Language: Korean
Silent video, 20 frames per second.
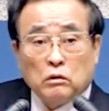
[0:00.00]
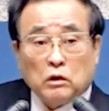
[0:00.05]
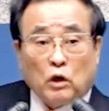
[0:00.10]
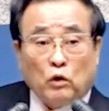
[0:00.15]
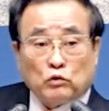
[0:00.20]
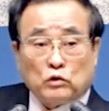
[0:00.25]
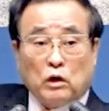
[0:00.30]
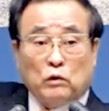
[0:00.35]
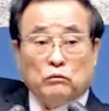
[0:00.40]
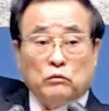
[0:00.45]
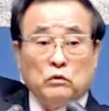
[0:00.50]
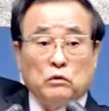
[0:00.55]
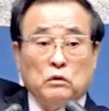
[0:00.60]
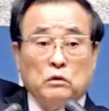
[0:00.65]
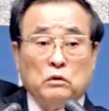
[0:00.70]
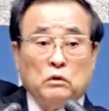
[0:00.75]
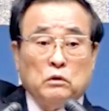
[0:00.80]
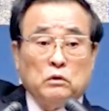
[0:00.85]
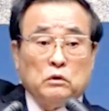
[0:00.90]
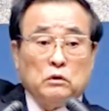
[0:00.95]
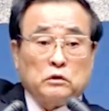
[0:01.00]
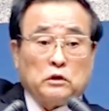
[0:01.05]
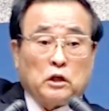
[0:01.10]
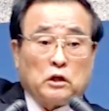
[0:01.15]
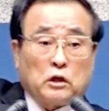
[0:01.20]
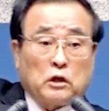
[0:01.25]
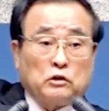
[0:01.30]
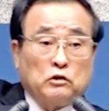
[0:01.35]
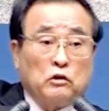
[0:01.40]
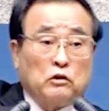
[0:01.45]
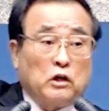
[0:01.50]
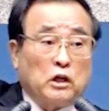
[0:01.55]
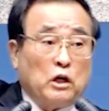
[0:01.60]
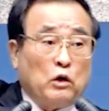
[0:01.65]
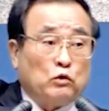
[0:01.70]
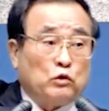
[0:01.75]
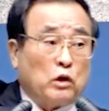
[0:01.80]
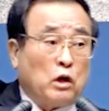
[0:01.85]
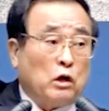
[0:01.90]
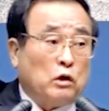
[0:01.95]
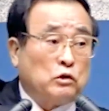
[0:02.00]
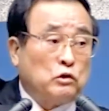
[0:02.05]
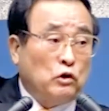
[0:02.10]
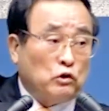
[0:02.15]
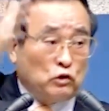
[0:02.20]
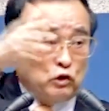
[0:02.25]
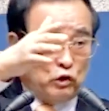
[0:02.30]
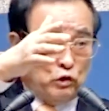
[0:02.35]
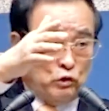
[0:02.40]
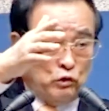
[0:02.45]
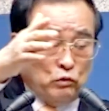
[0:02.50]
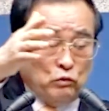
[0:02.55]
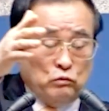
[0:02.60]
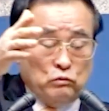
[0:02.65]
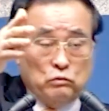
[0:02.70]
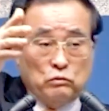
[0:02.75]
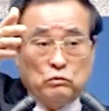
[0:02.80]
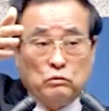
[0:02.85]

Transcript: 나온 사람. 자다가 성가 나오더라. 성령이요.